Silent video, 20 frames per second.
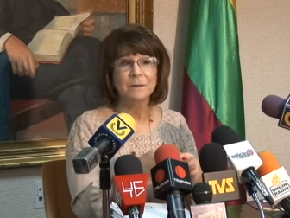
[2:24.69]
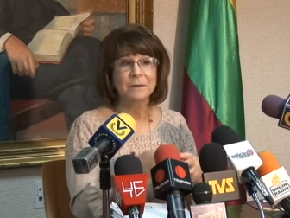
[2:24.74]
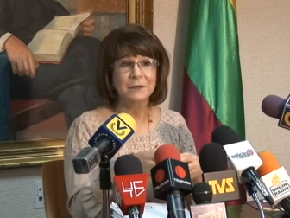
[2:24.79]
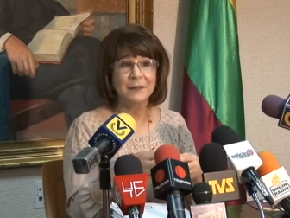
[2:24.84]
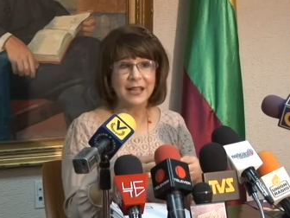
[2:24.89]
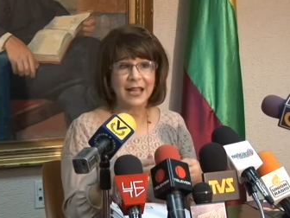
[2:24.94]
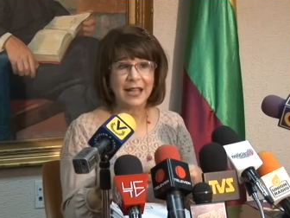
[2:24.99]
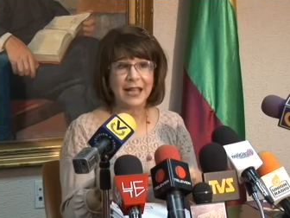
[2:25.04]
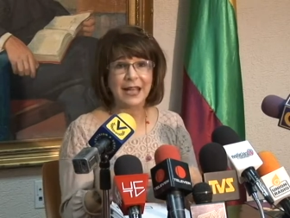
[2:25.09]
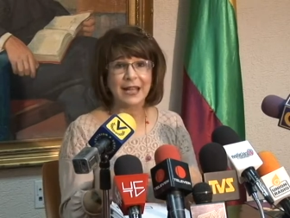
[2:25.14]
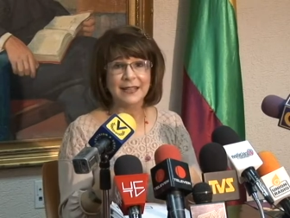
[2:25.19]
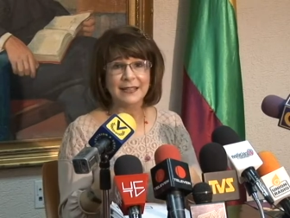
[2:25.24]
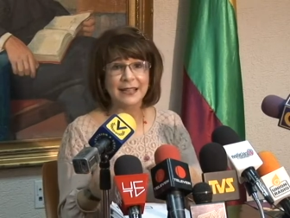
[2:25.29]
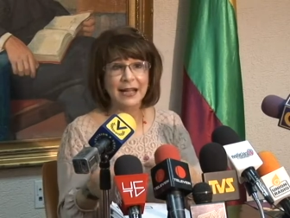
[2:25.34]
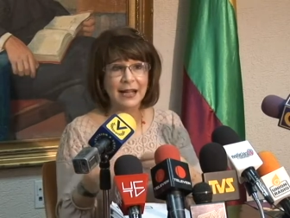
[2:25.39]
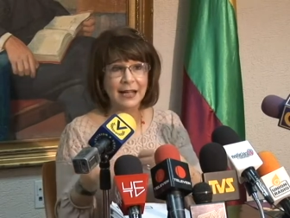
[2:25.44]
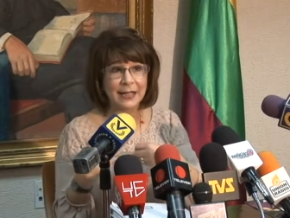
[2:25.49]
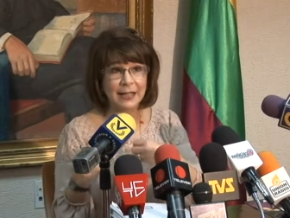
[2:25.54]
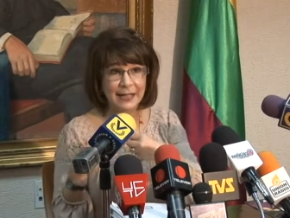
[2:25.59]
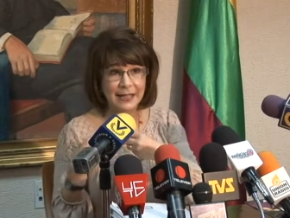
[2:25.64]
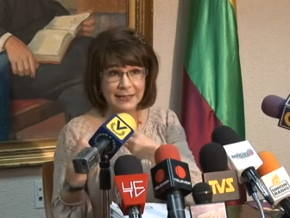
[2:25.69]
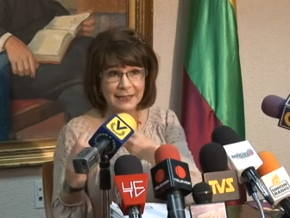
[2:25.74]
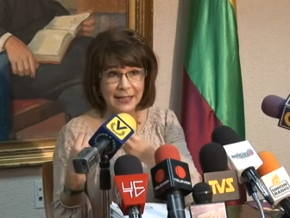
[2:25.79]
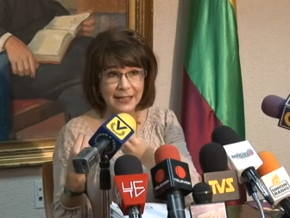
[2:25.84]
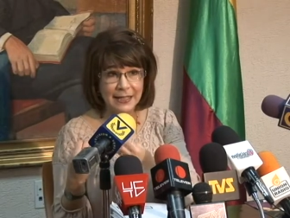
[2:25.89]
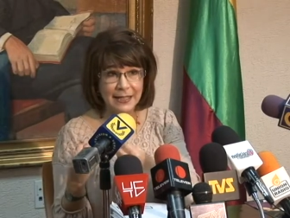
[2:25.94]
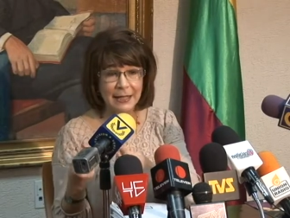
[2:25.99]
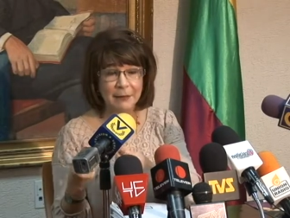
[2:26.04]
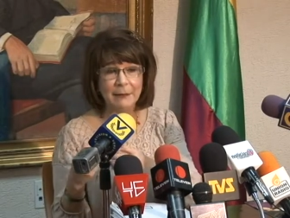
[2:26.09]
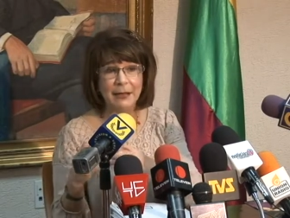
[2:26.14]
de esta, este
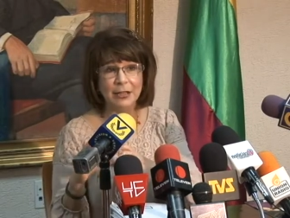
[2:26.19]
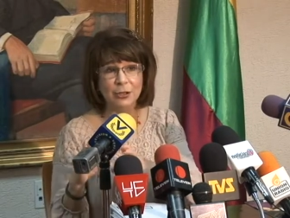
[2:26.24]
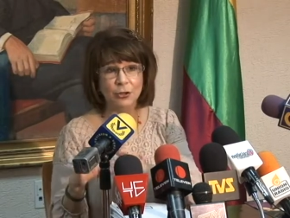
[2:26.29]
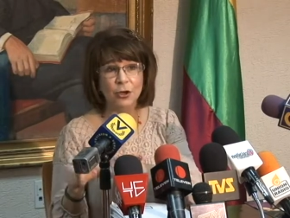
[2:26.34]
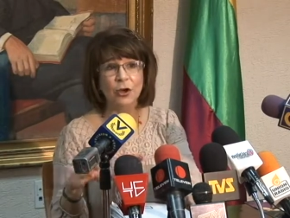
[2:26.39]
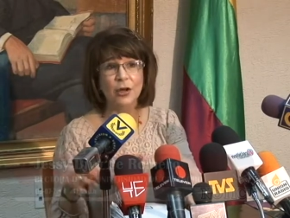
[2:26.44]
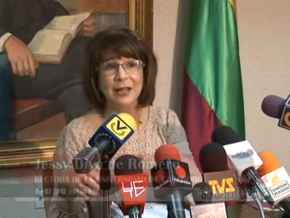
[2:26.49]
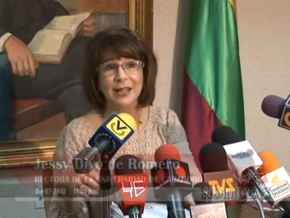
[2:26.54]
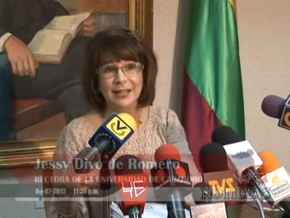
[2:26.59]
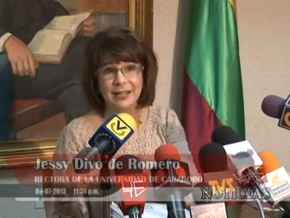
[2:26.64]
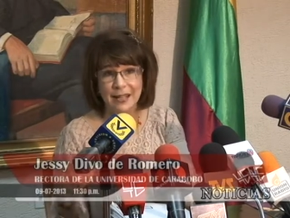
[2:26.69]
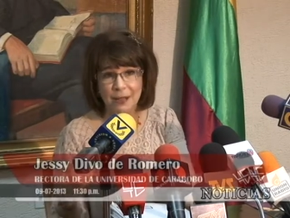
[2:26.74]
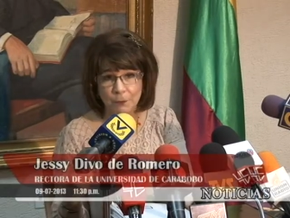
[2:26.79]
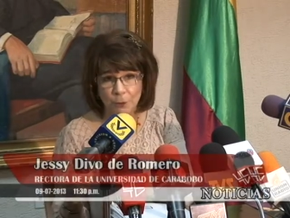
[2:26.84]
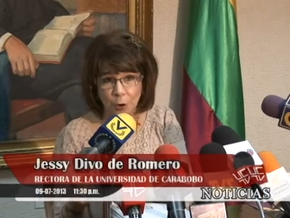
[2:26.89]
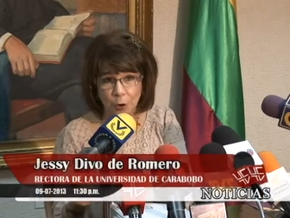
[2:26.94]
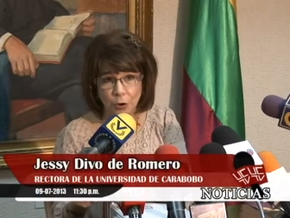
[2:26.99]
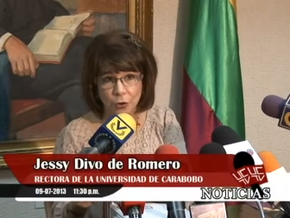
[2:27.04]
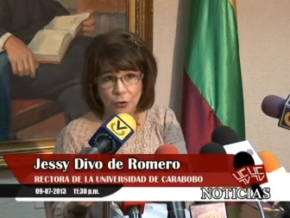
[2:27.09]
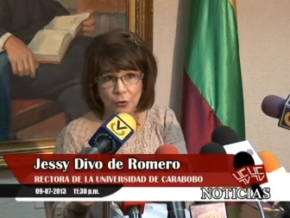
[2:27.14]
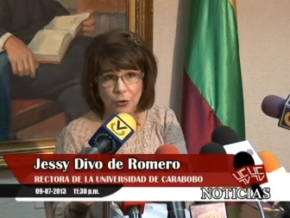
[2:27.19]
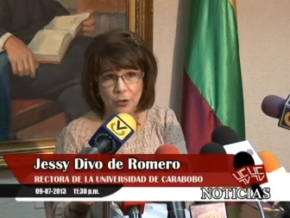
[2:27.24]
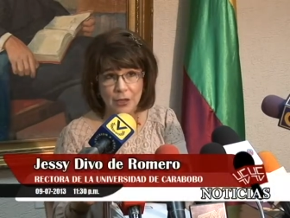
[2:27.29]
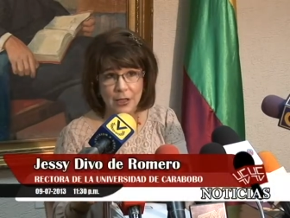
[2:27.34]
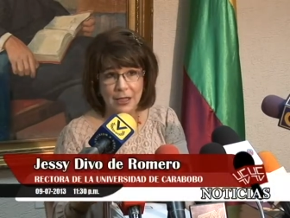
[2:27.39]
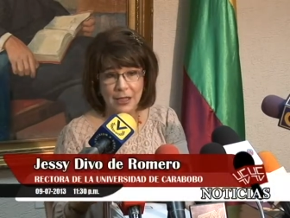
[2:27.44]
incremento y del bono.